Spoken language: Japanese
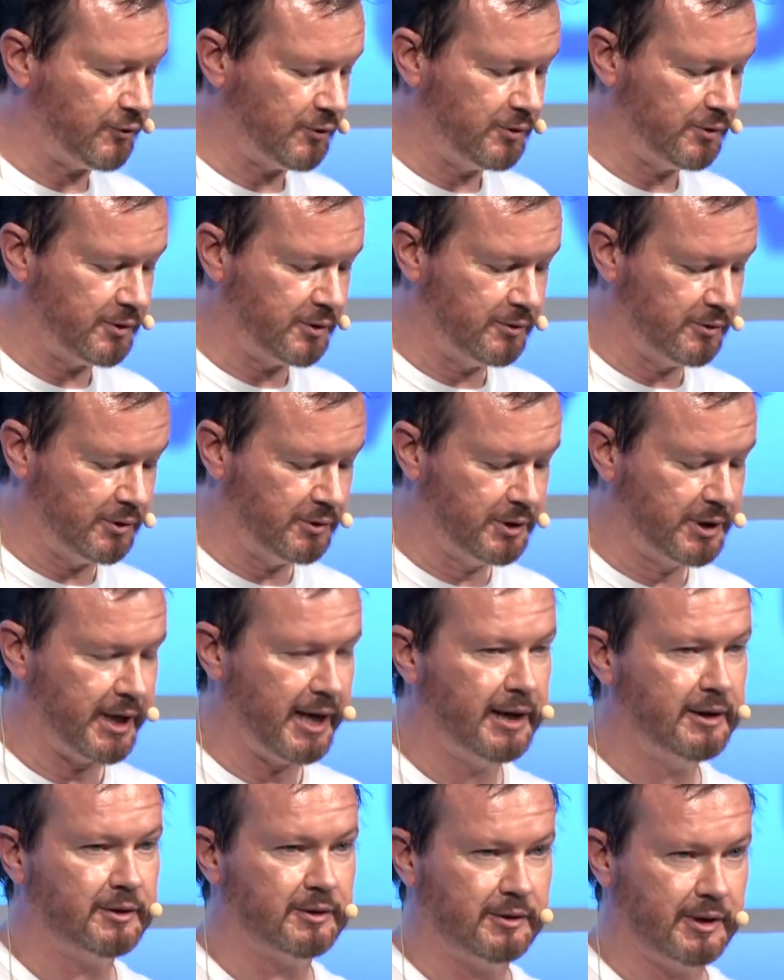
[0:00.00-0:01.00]
え簡単
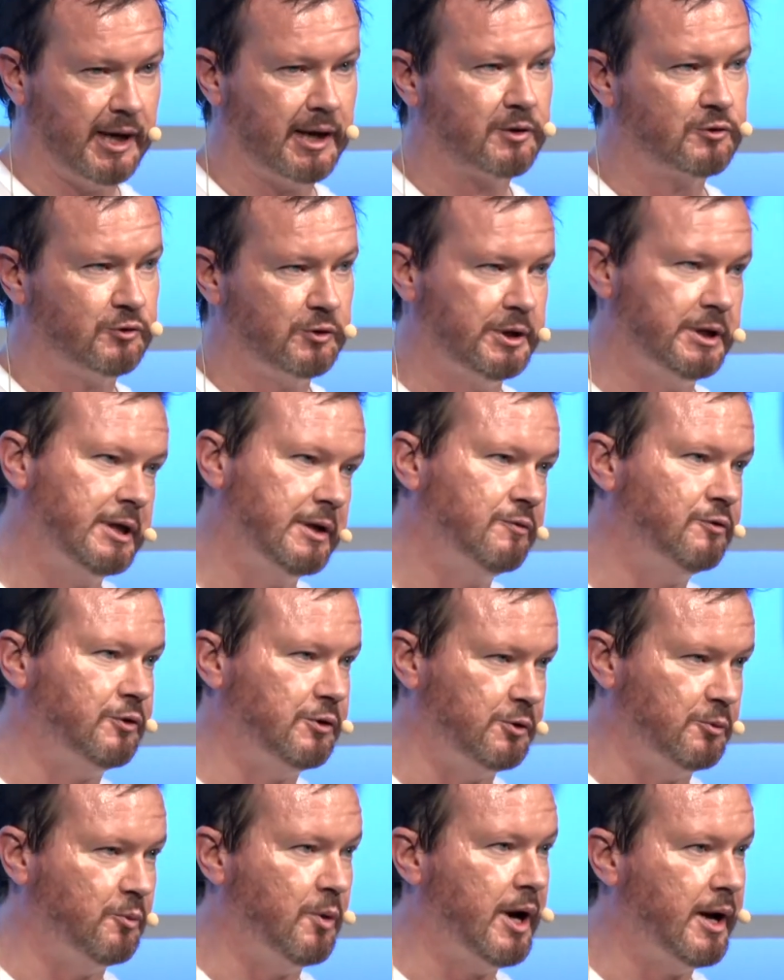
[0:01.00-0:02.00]
なポイントとし
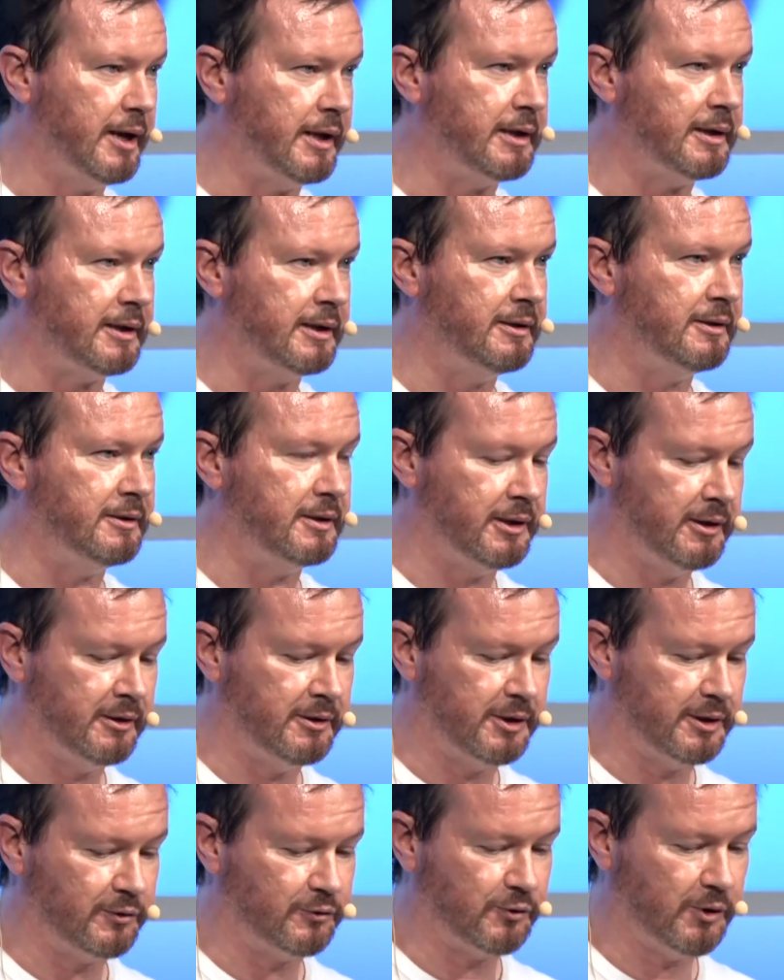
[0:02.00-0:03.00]
ては、カント
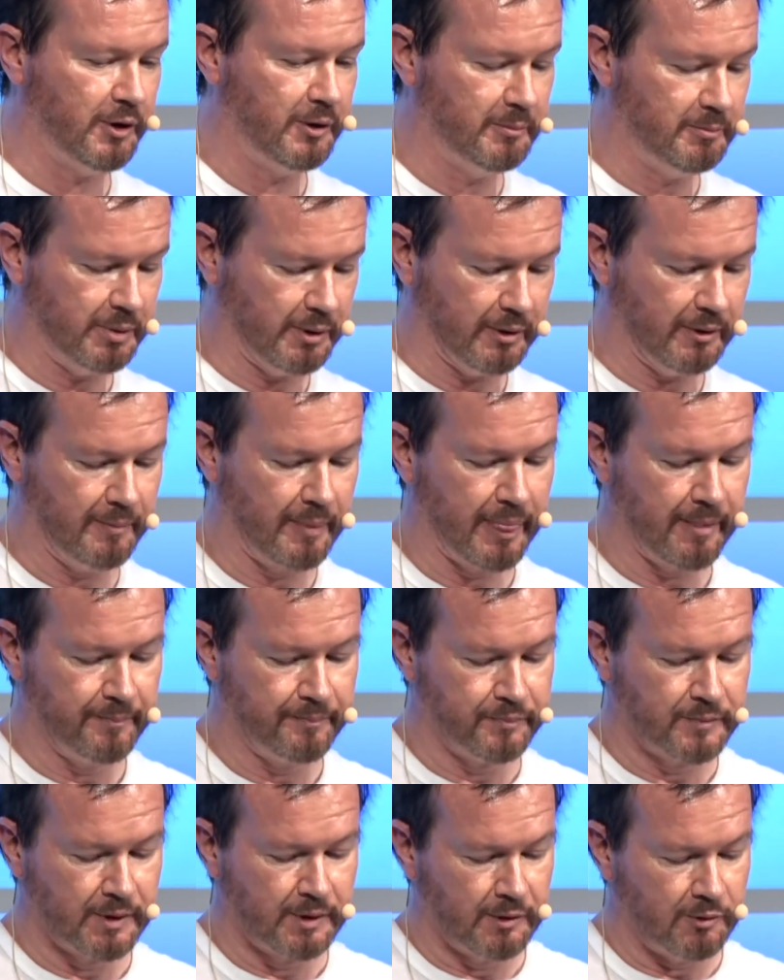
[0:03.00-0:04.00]
は、え例
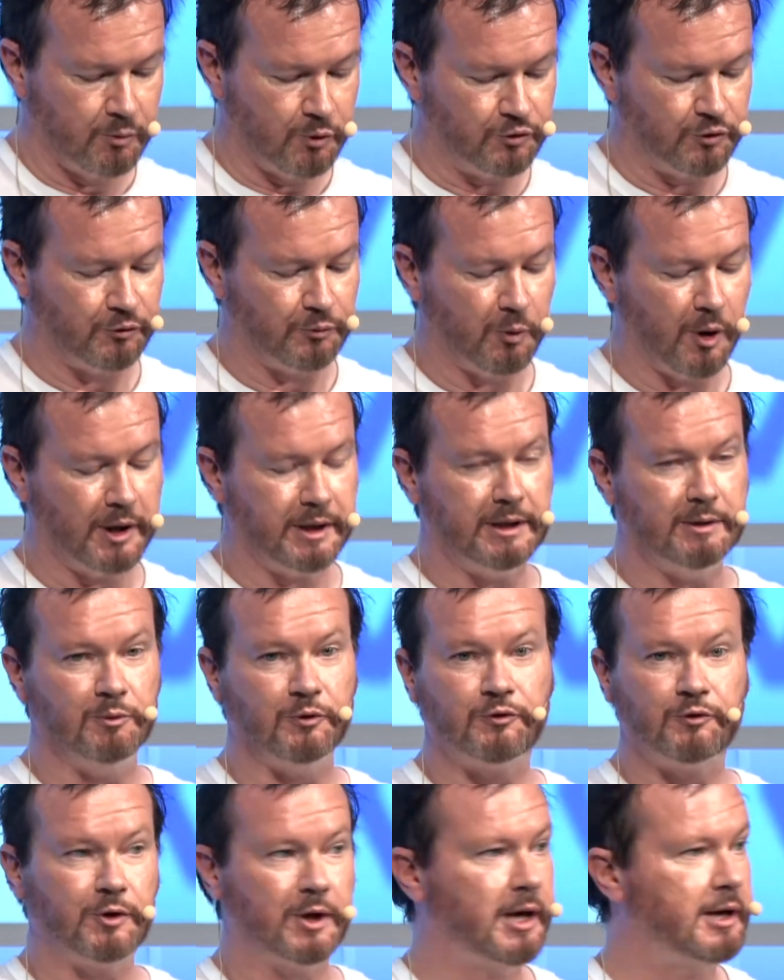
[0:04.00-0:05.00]
で示していますけれ
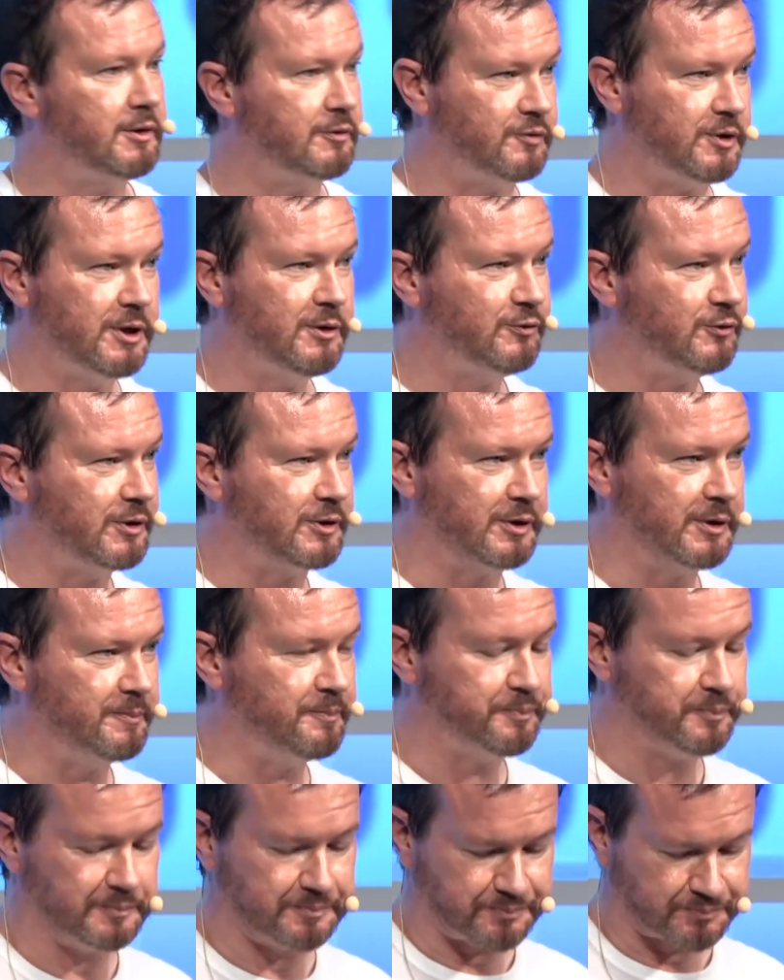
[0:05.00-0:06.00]
ども、で
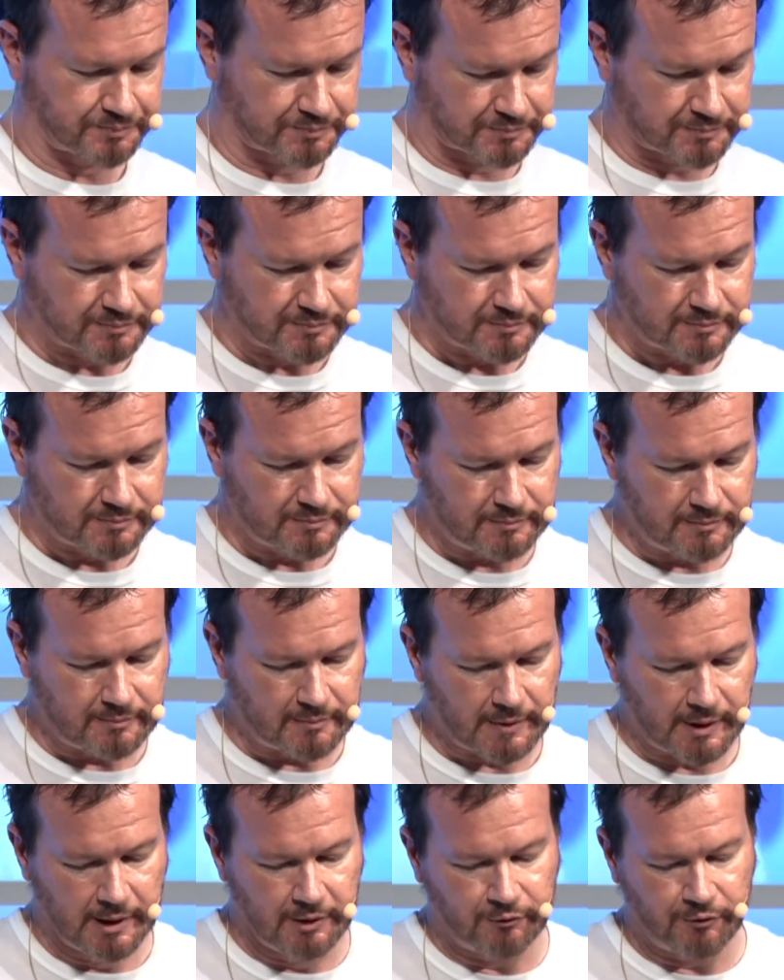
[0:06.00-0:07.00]
それを使う
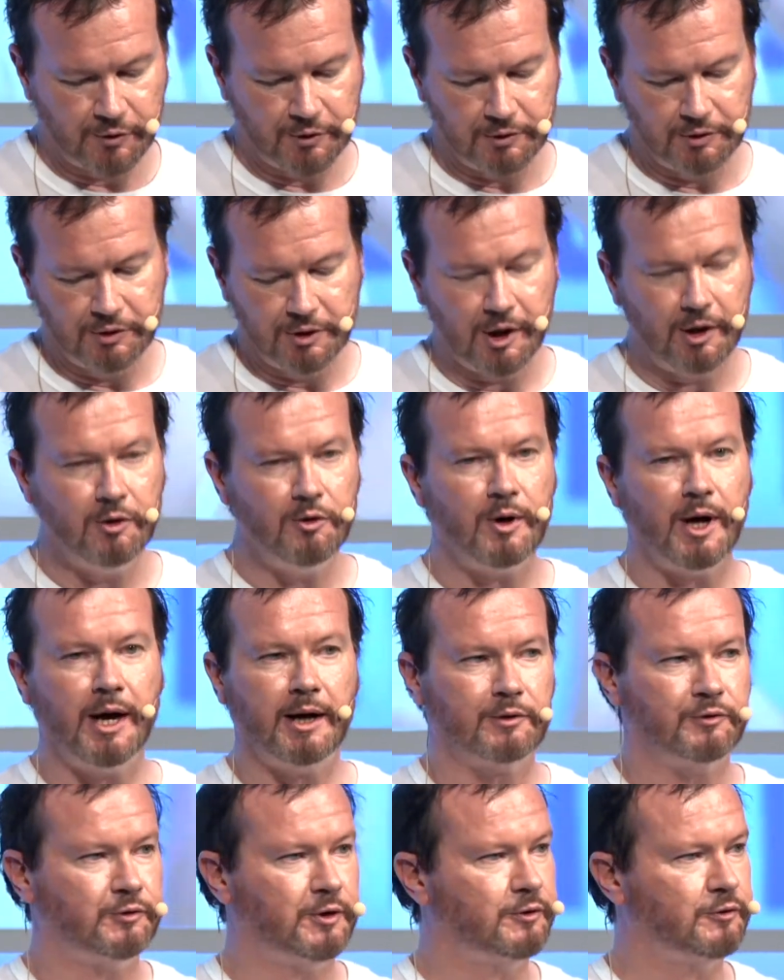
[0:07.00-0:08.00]
ことを恐れていた
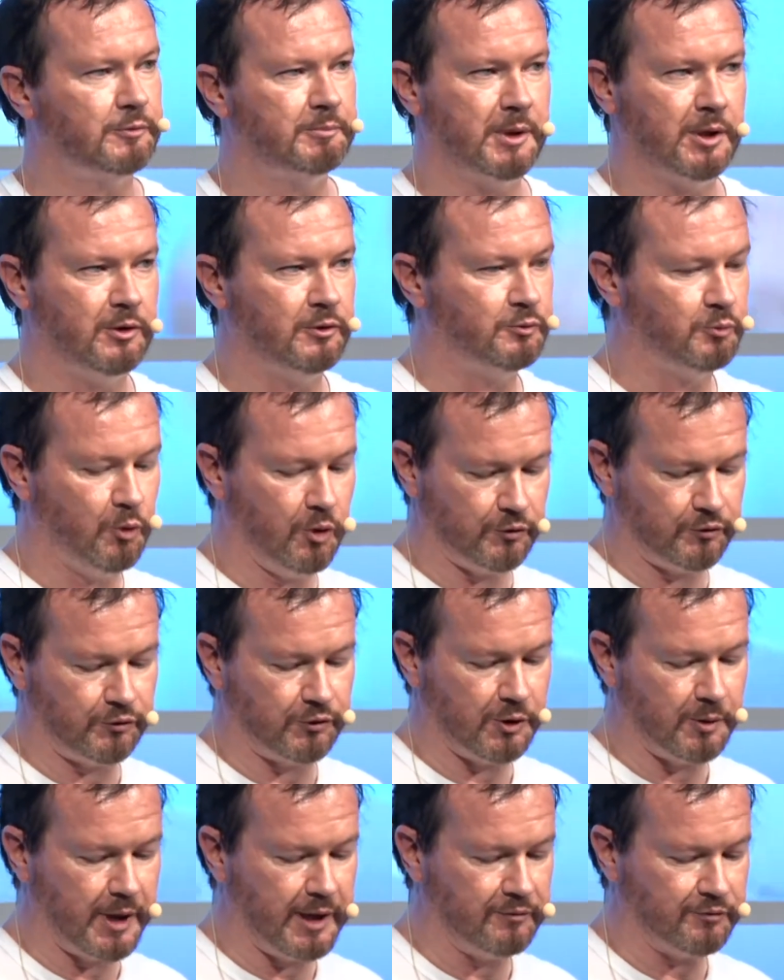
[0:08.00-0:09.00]
ということですが、
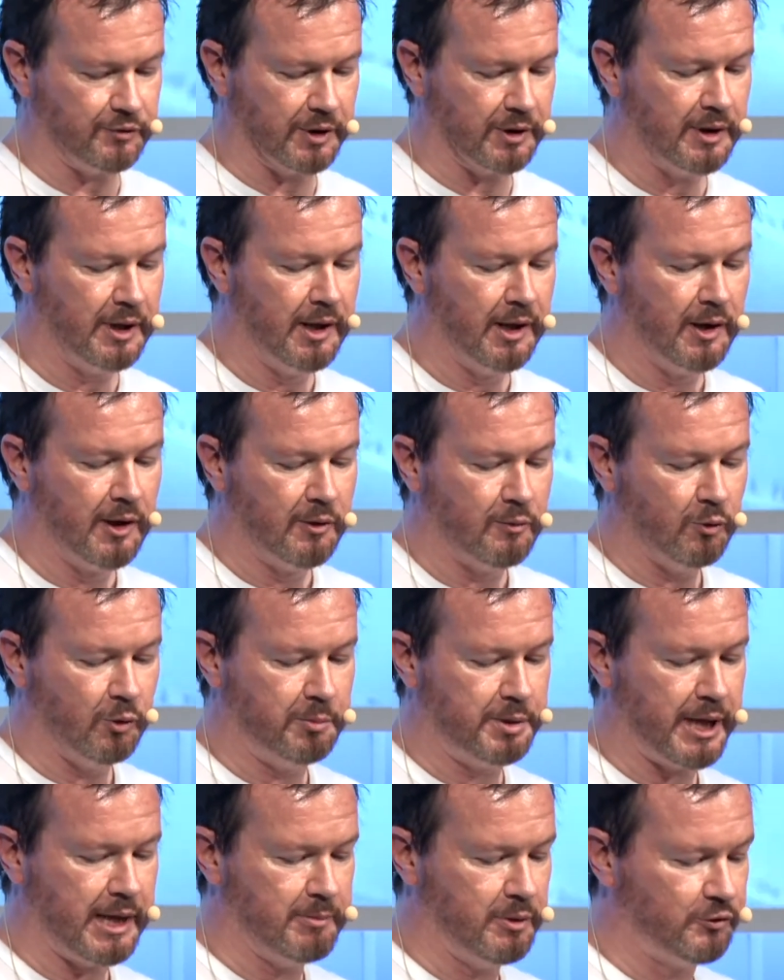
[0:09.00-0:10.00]
アクセスモードはどん
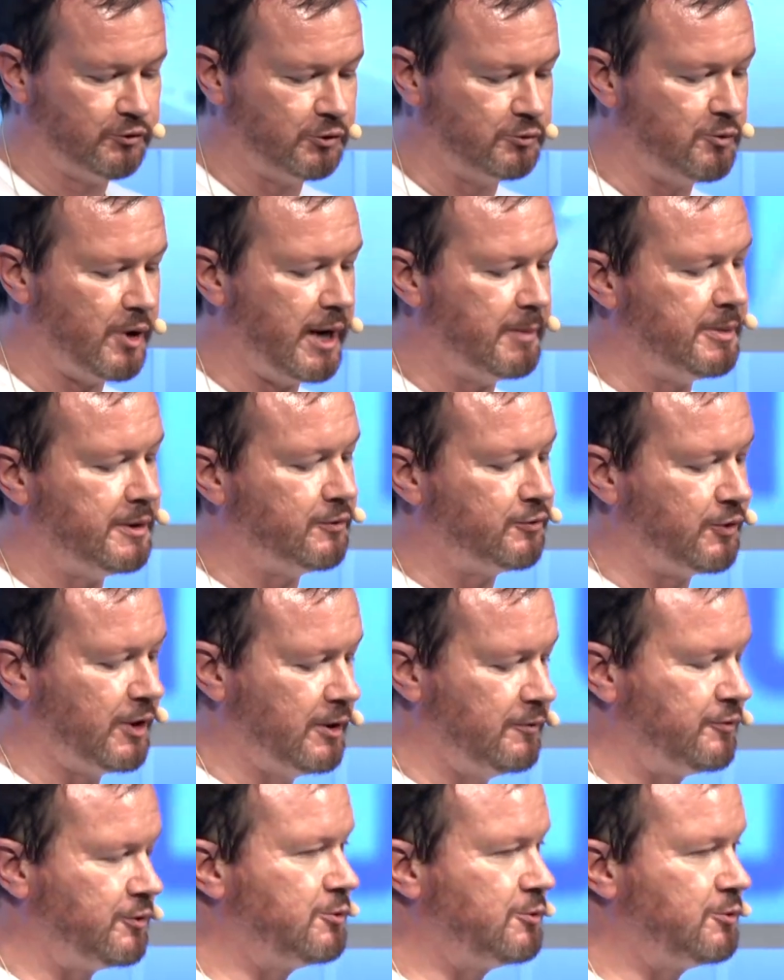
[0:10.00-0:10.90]
なものであれ、